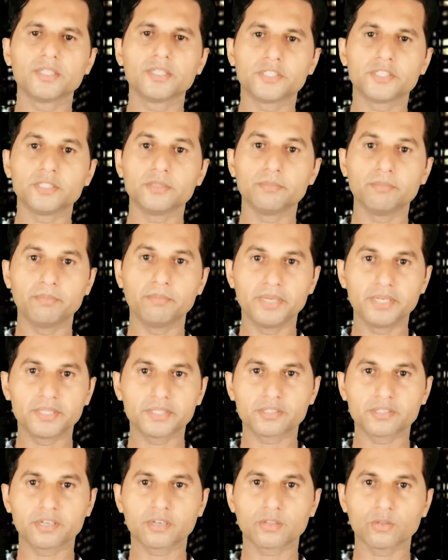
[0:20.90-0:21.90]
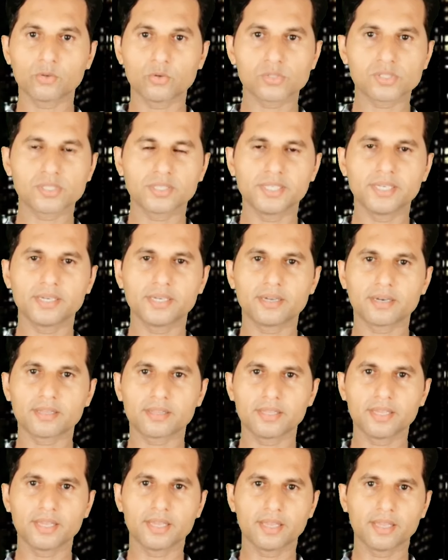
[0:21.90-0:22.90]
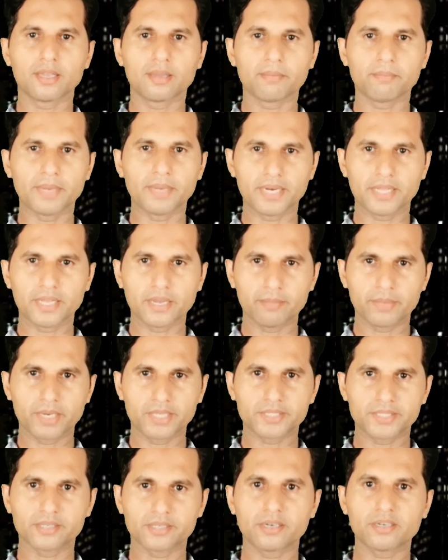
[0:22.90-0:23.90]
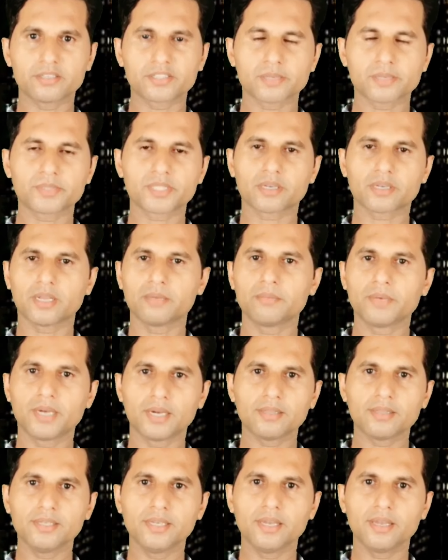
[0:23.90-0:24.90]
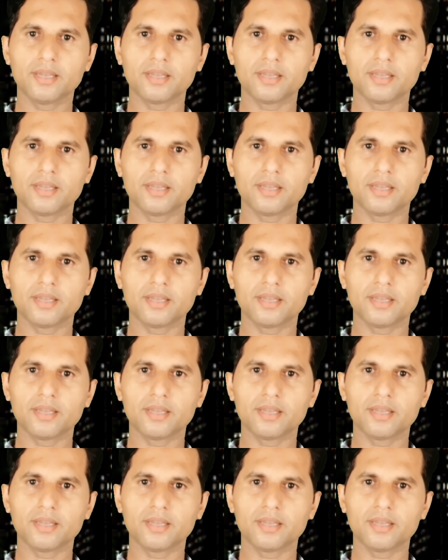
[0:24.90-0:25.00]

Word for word: जी बेशतर दोस्त ये करते हैं मैंने आपका चैनल सब्सक्राइब कर दिया